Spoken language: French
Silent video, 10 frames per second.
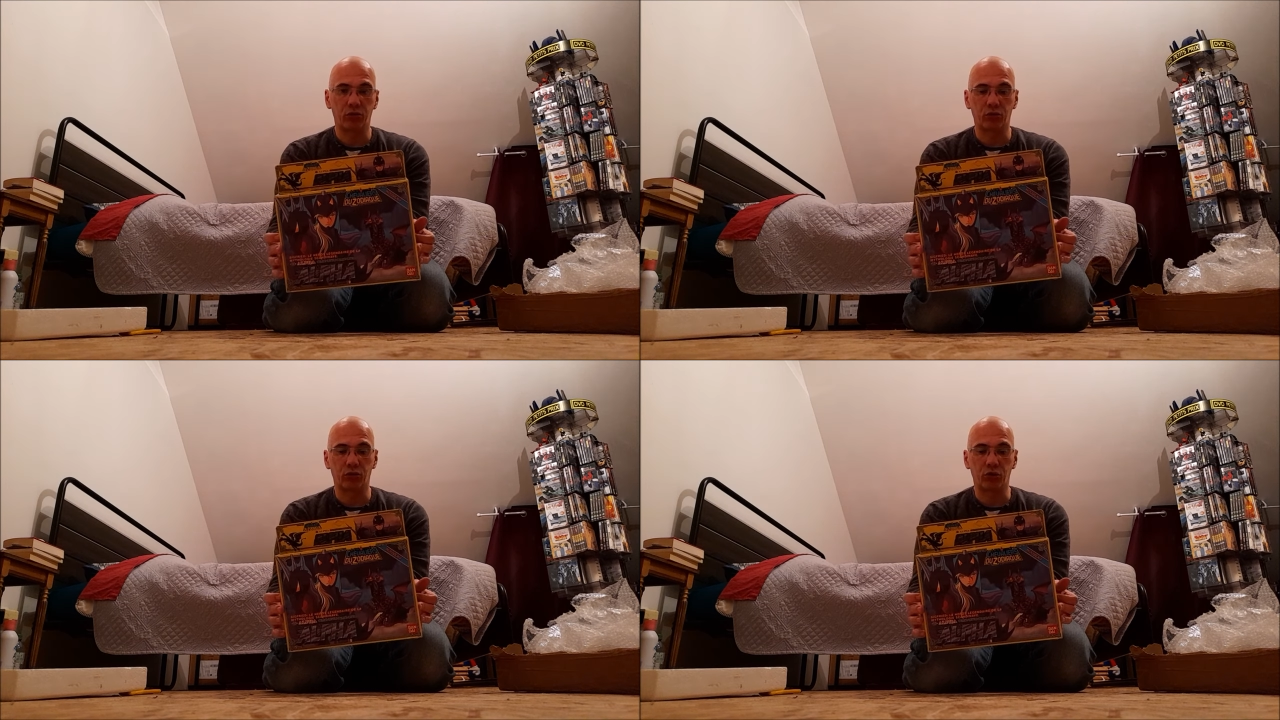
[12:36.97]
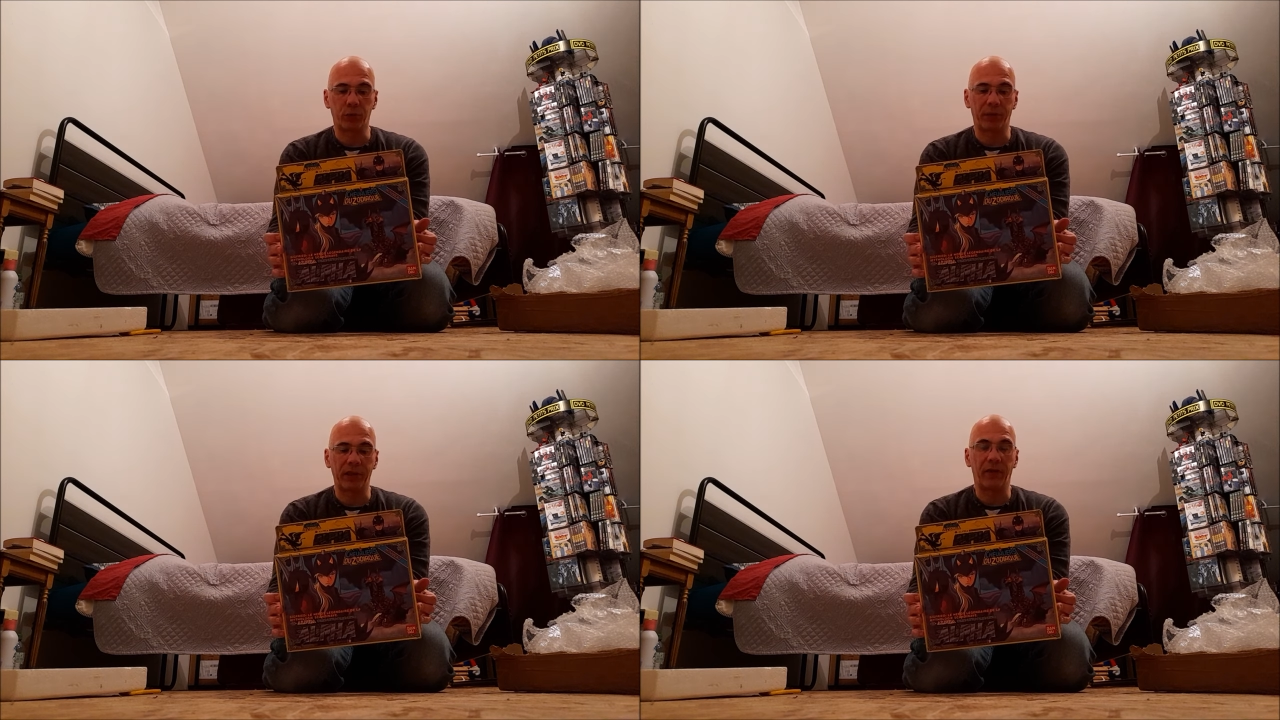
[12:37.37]
parce que je n'ai
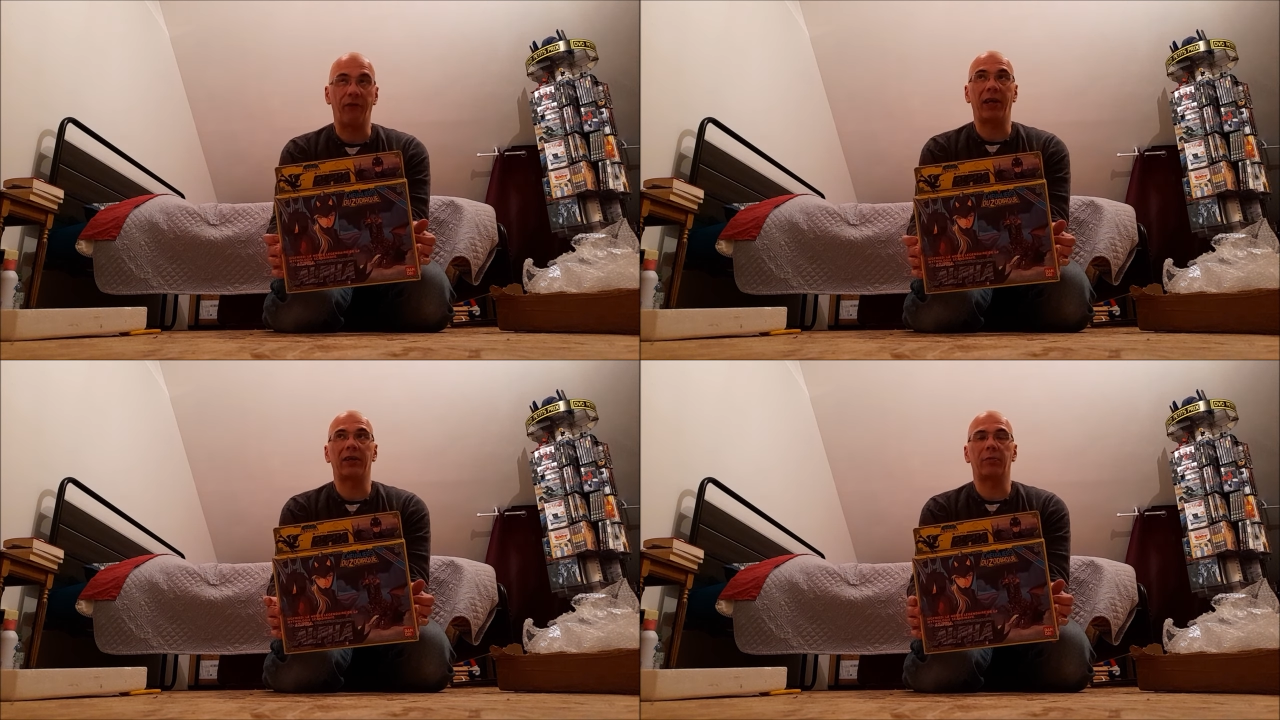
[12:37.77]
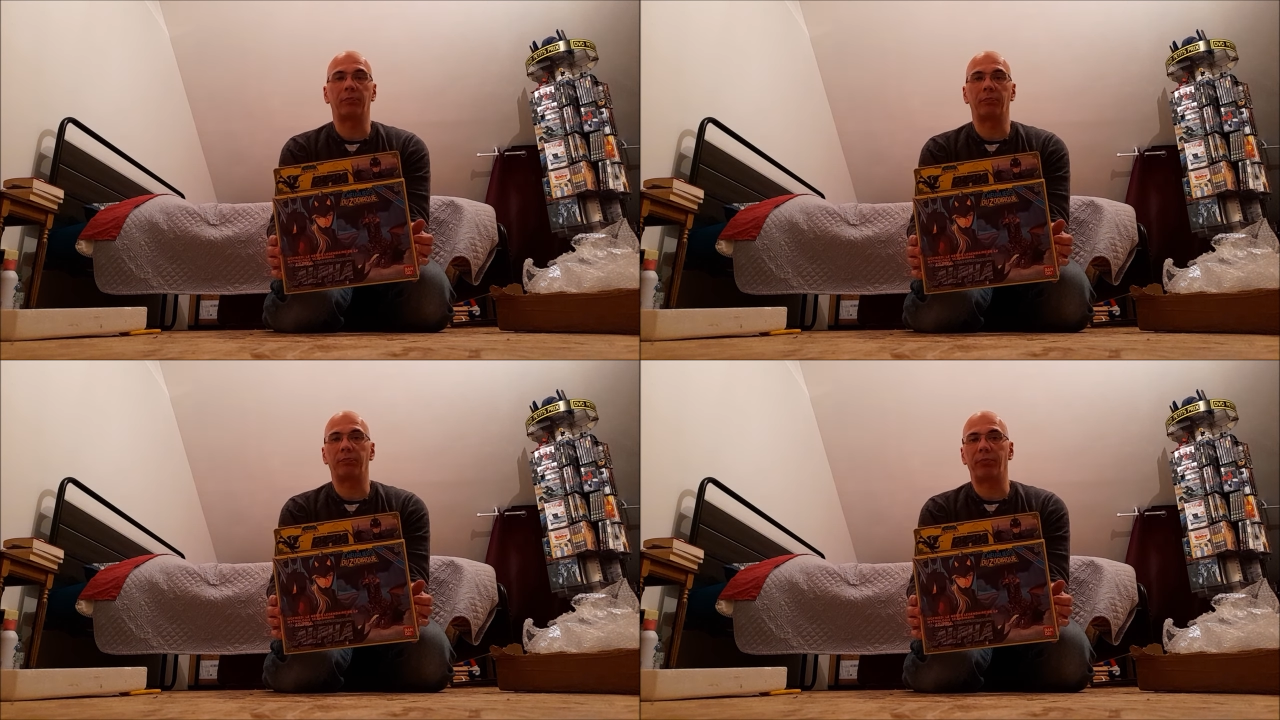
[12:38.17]
pas d'affect
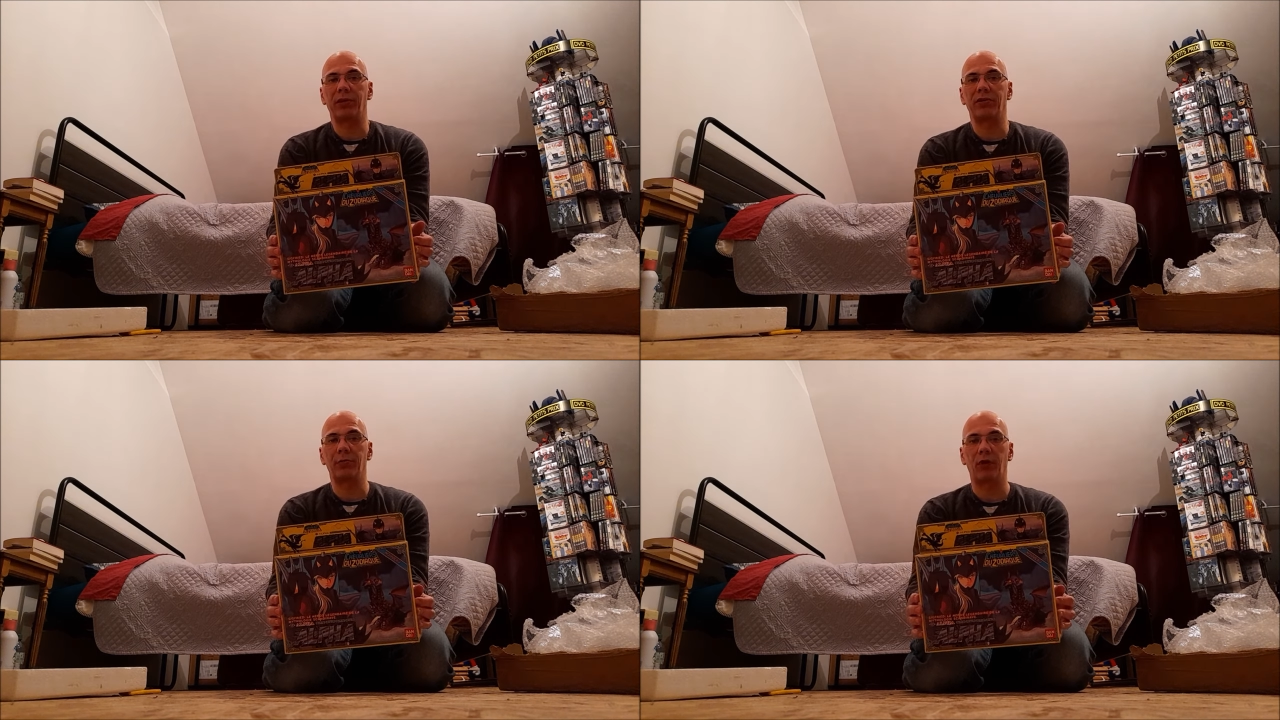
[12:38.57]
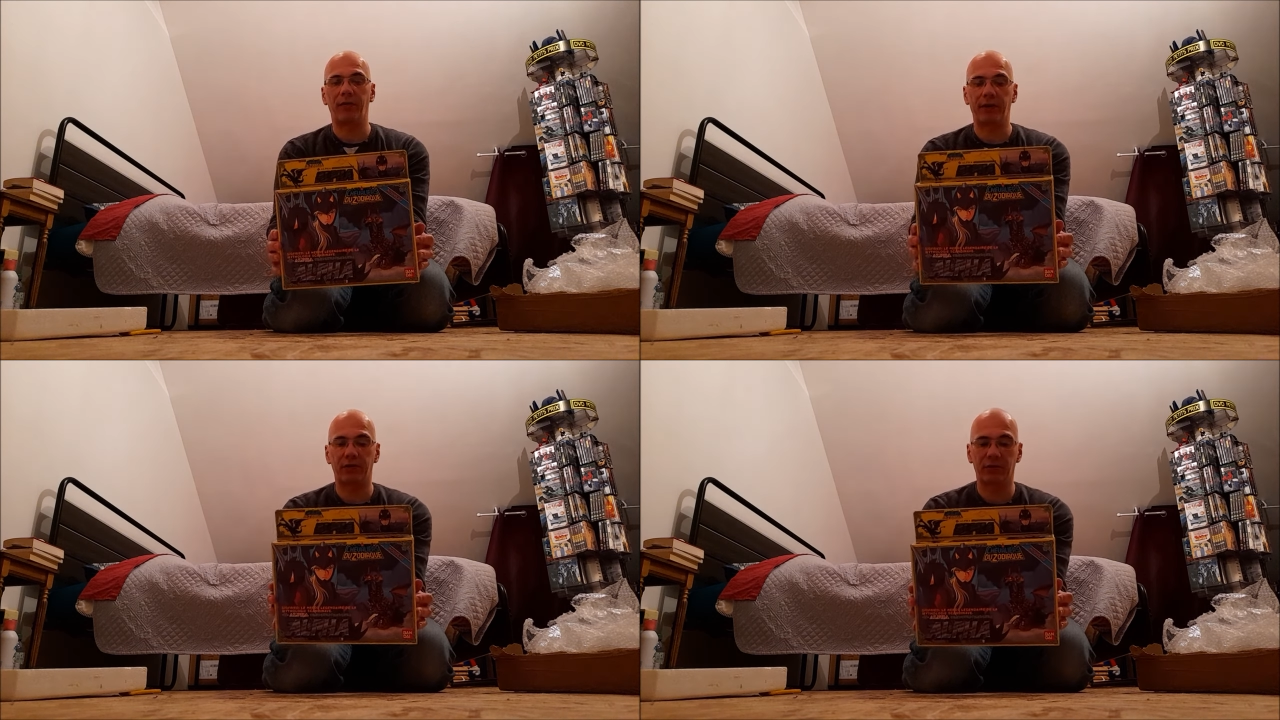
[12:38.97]
personnellement
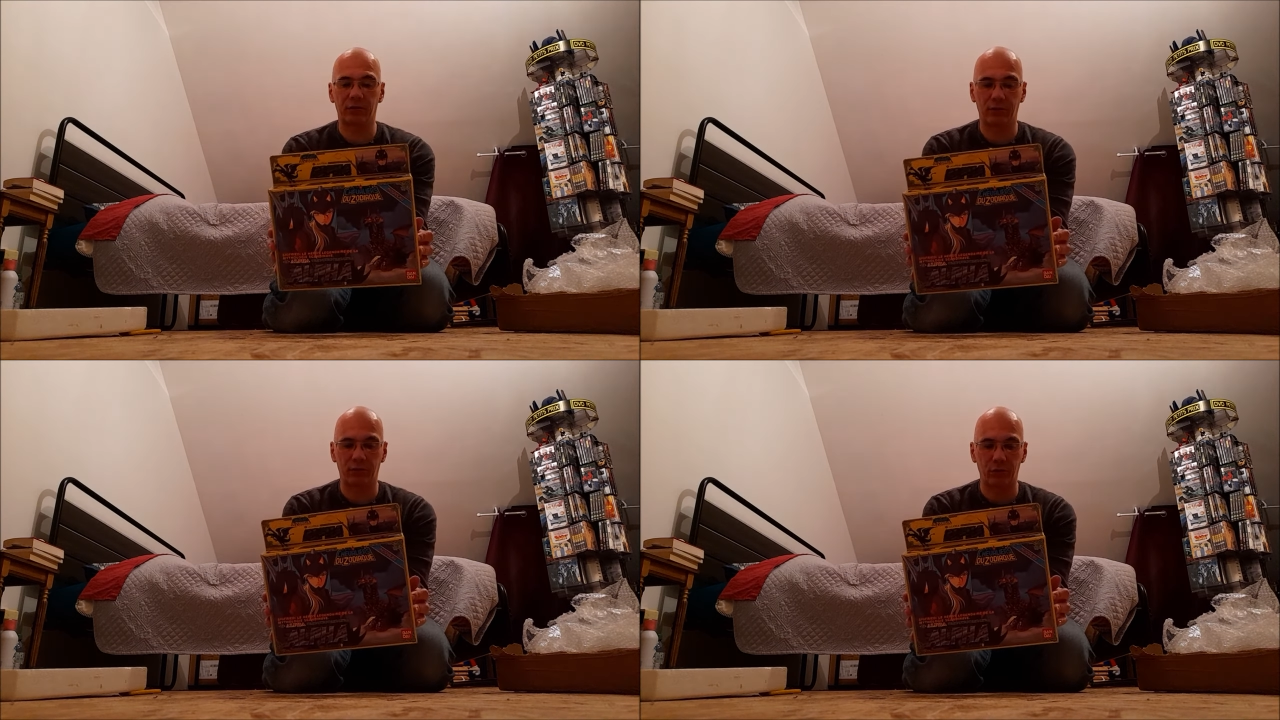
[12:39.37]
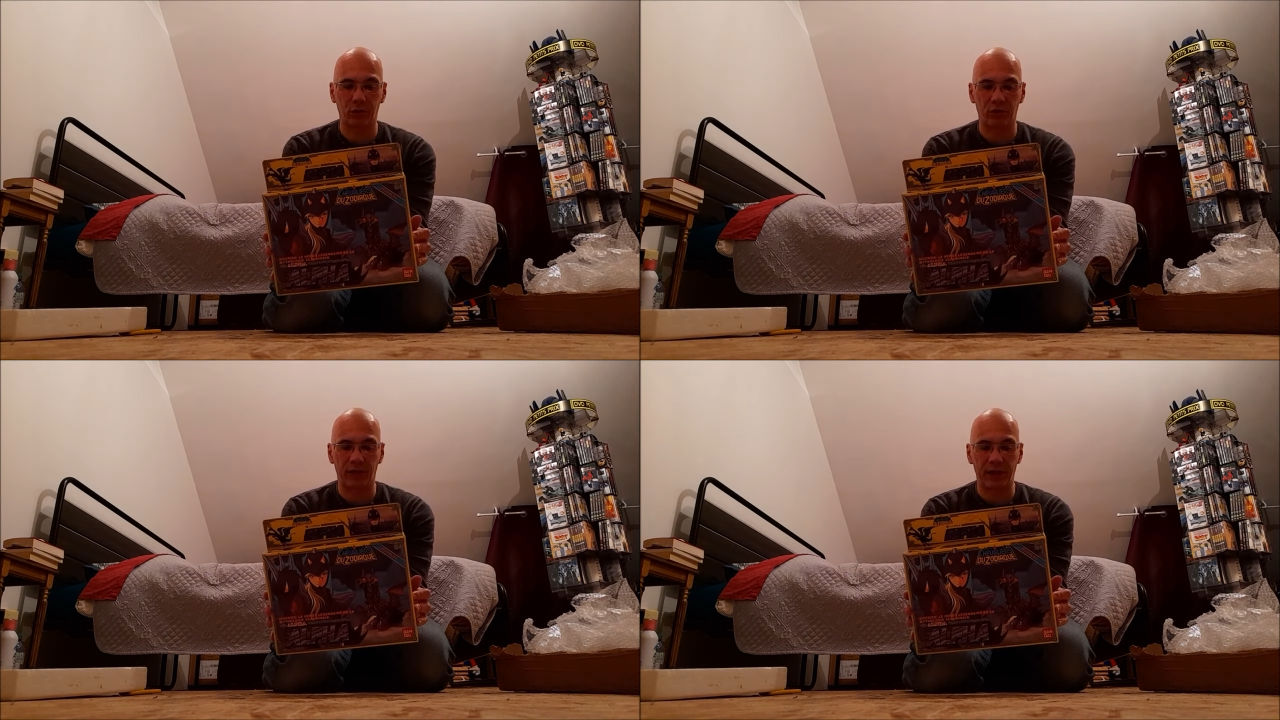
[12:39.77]
avec ce
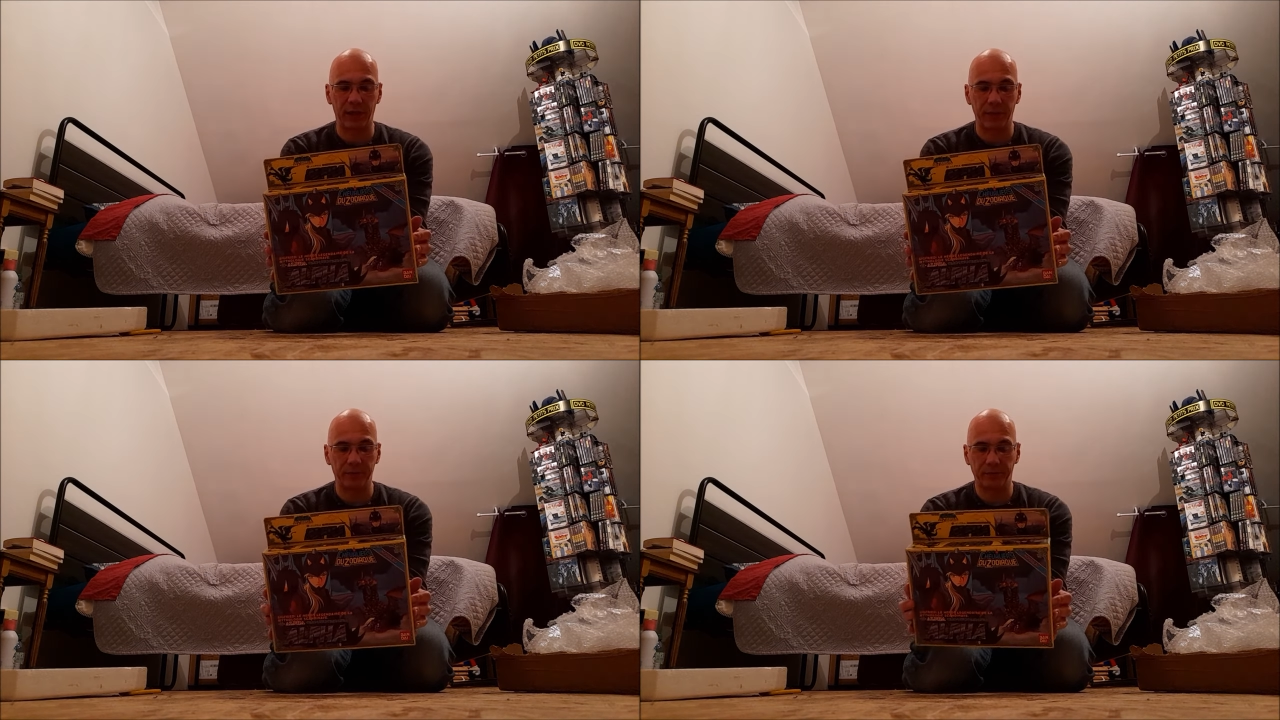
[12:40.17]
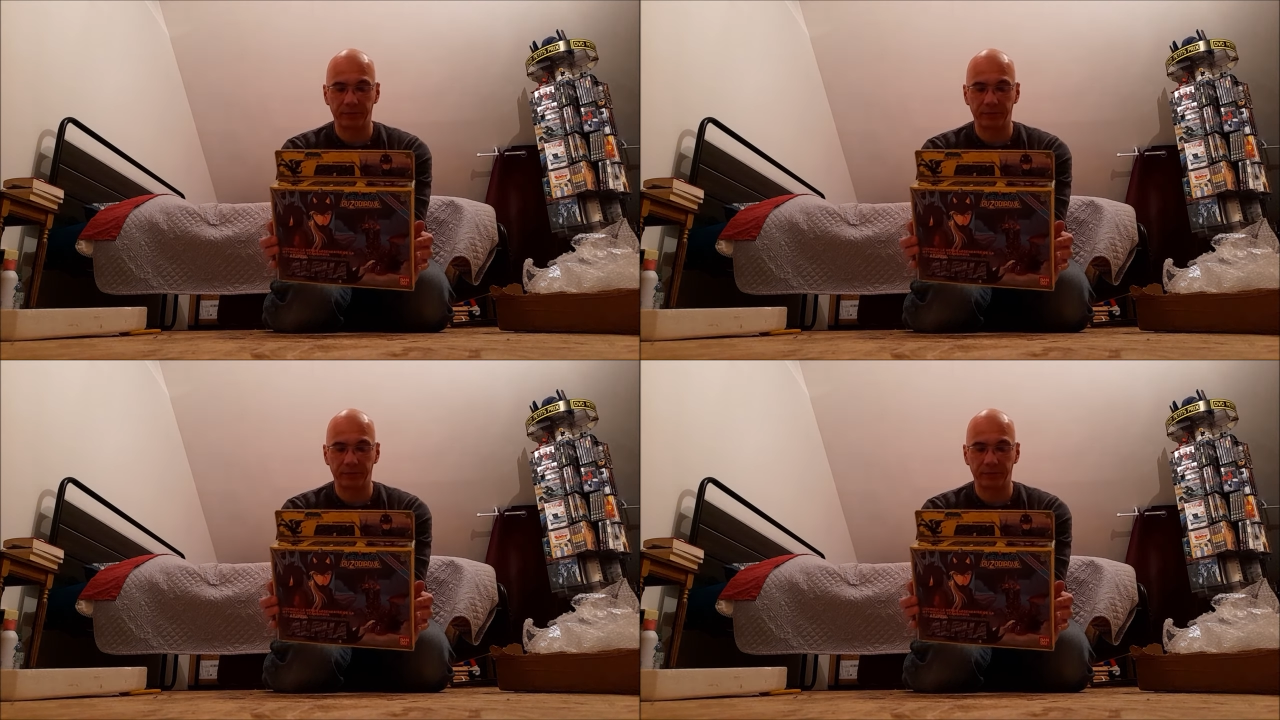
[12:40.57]
chevalier-là.